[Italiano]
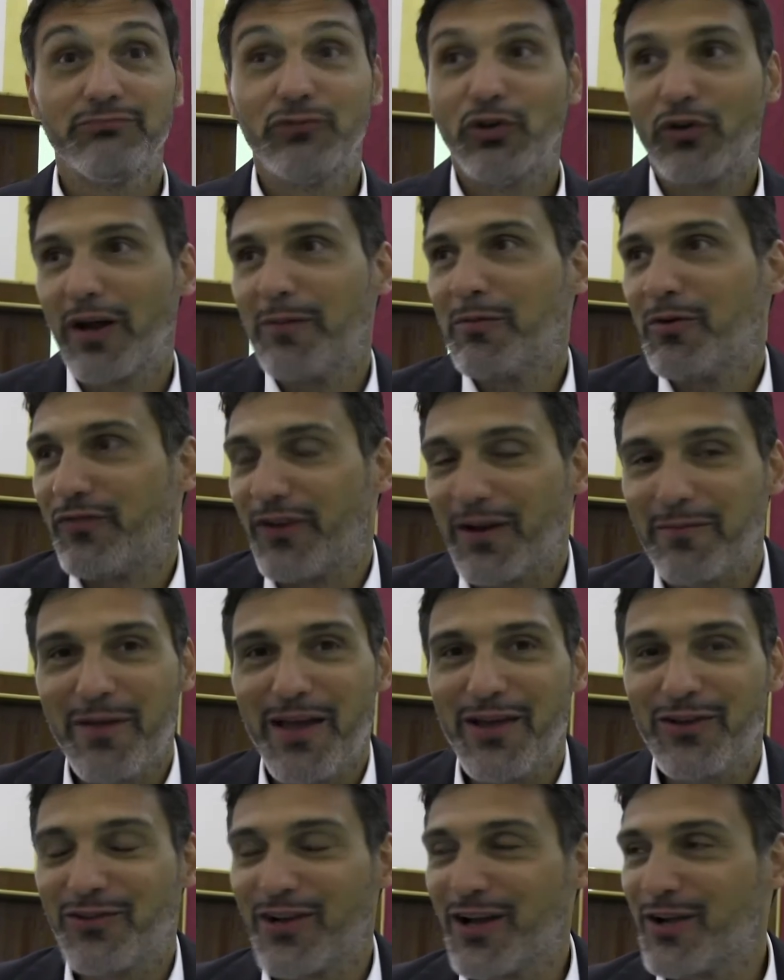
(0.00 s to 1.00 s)
dovremmo far
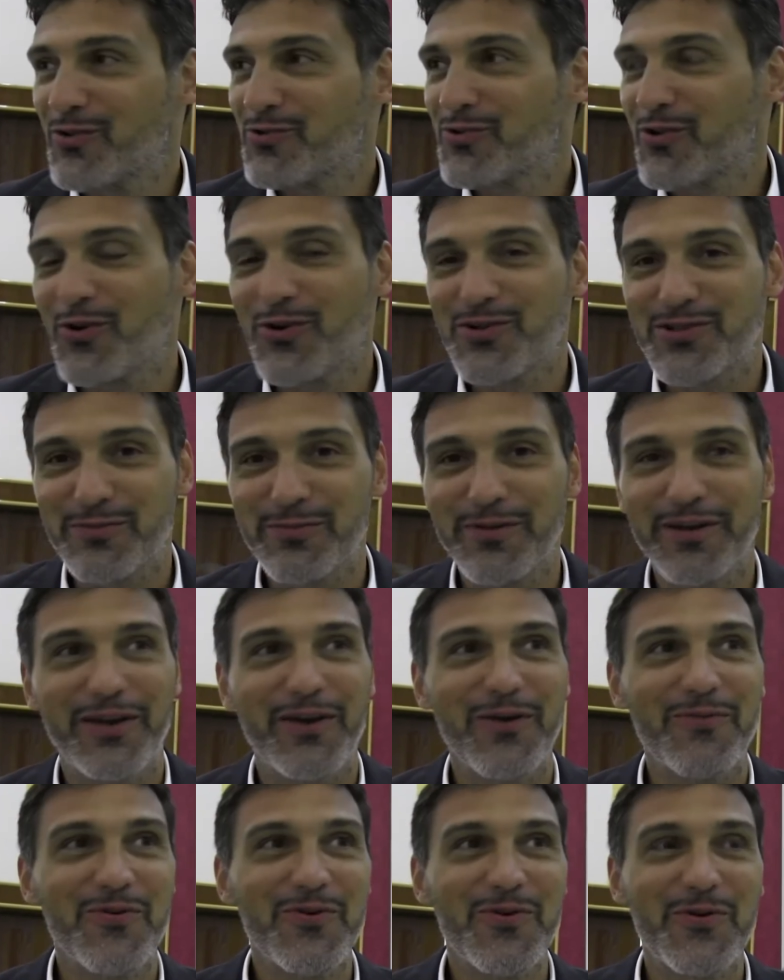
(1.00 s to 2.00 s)
meglio dell'anno scorso perché
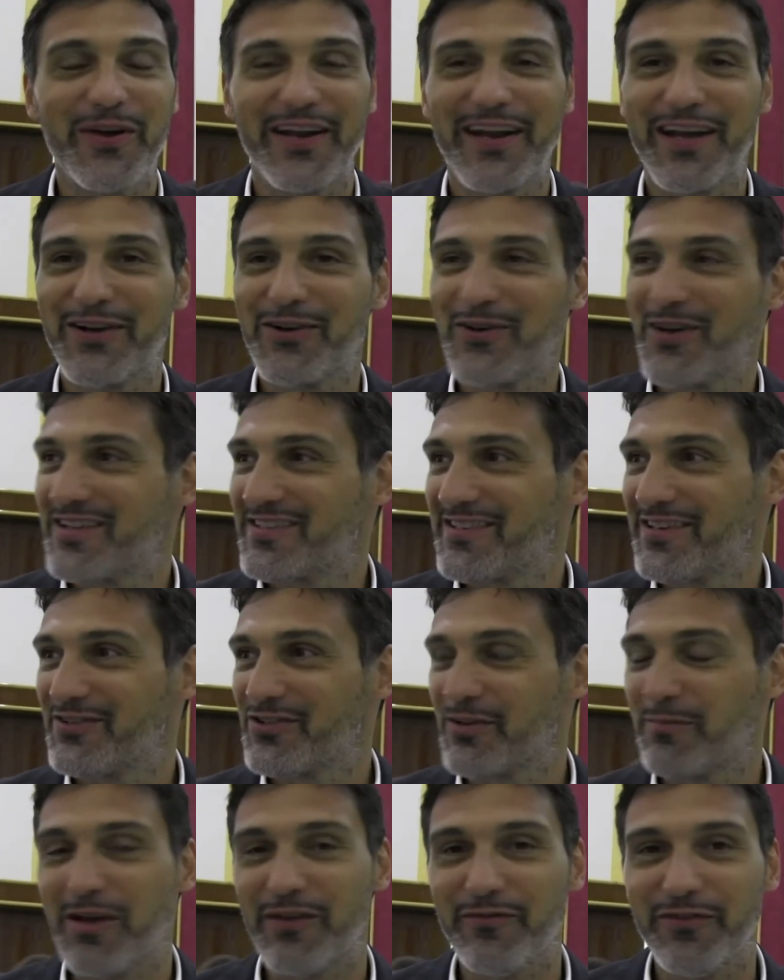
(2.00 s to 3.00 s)
comunque in regular
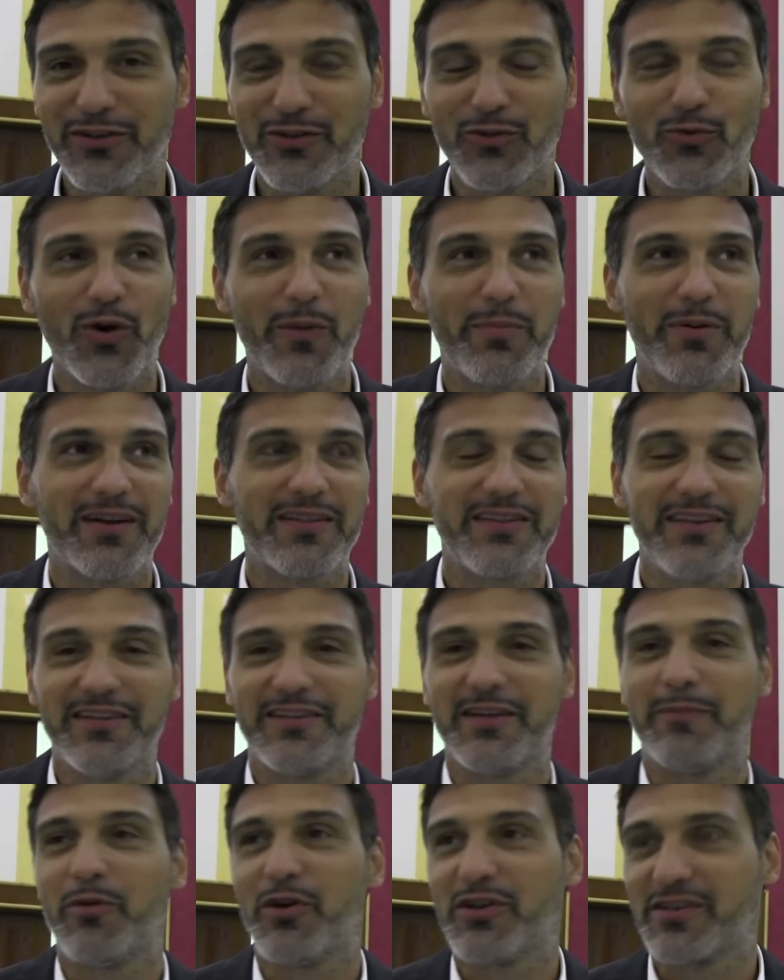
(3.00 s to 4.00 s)
season abbiamo vinto due
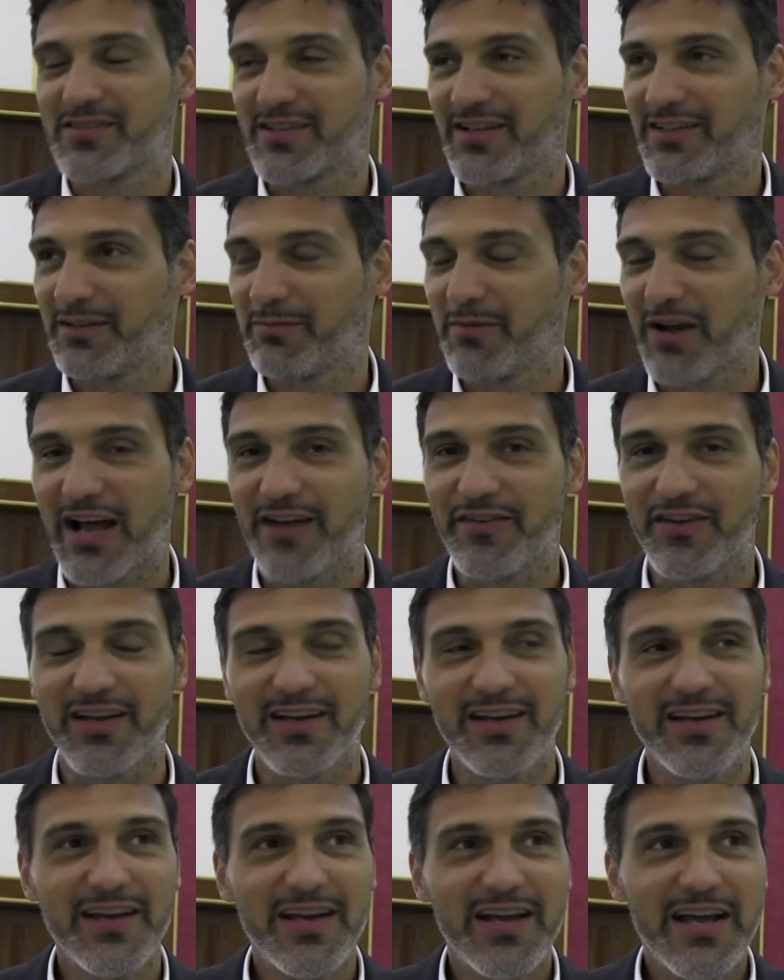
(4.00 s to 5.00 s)
partite, poi siamo stati bravi
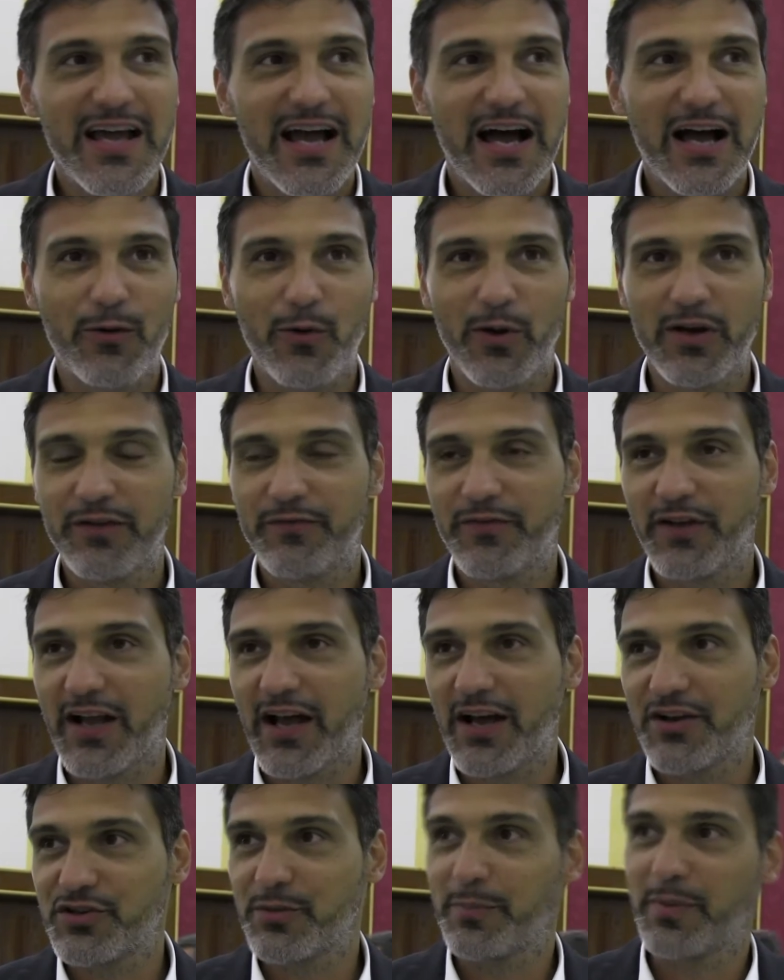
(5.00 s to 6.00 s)
a
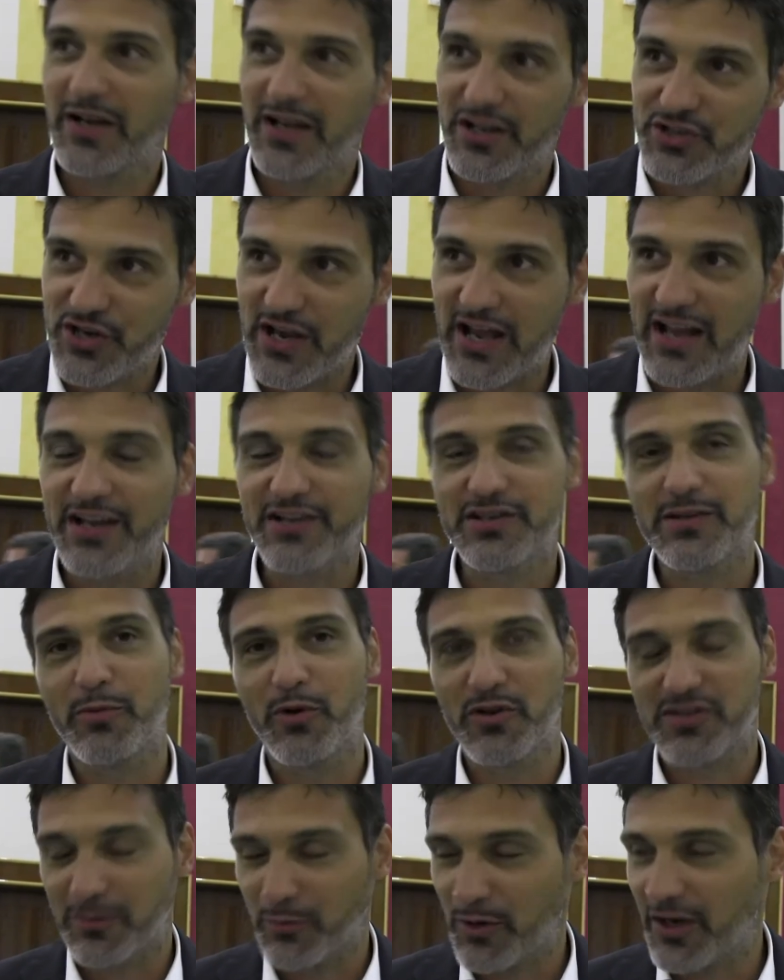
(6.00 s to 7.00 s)
qualificarci per la challenge,
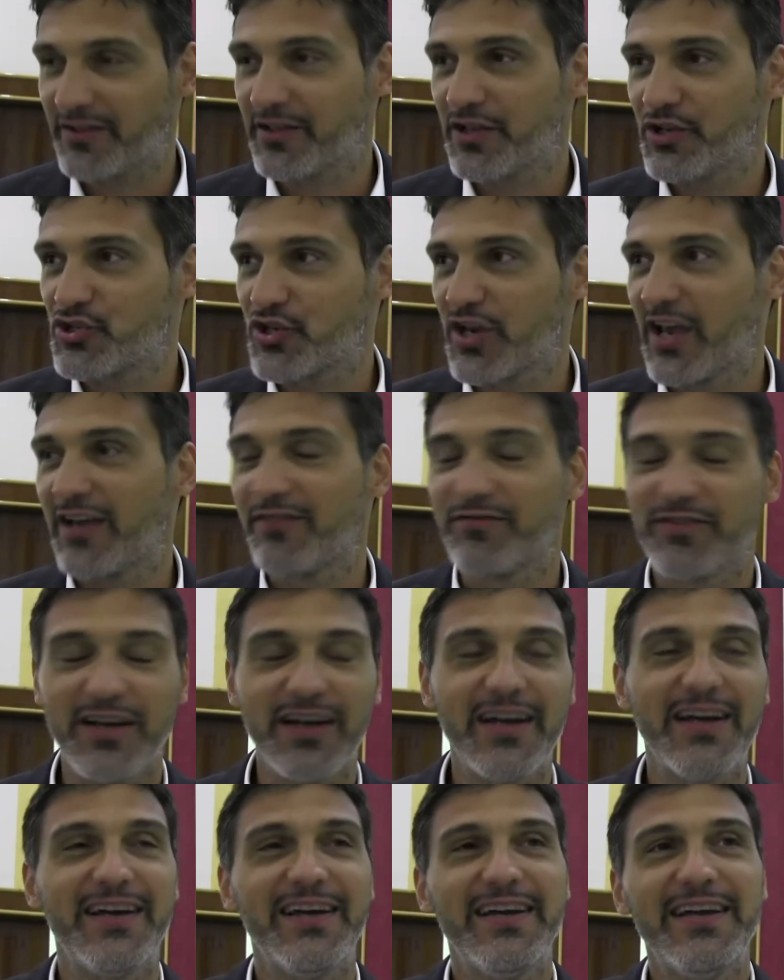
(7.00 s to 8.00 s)
poi siamo andati in CEV
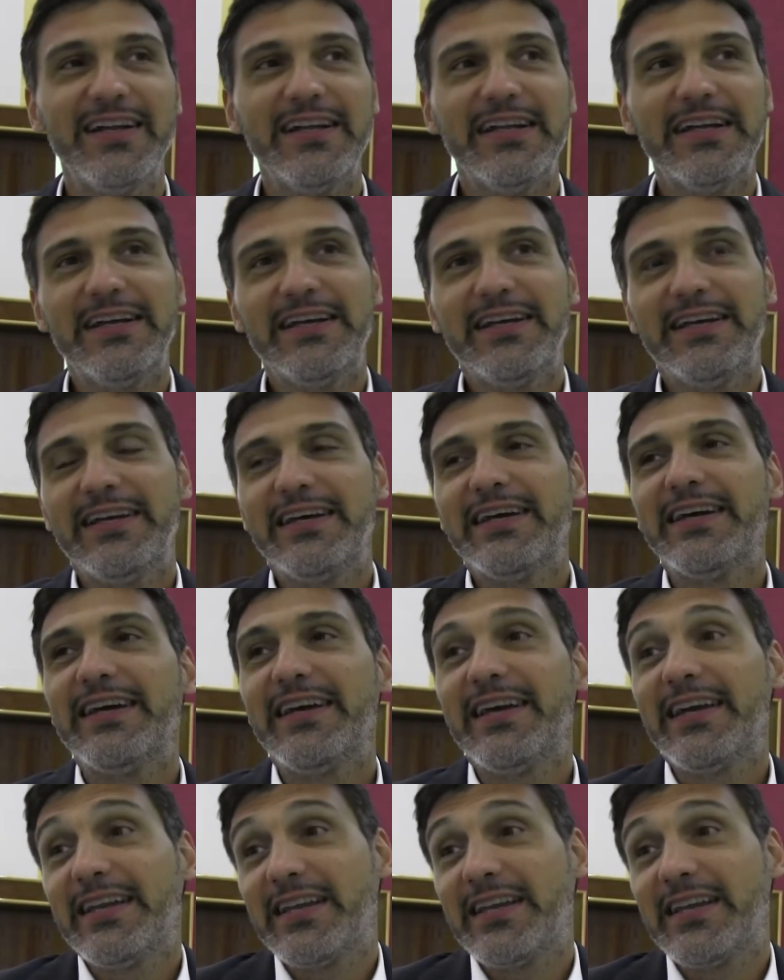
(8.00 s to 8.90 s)
eh?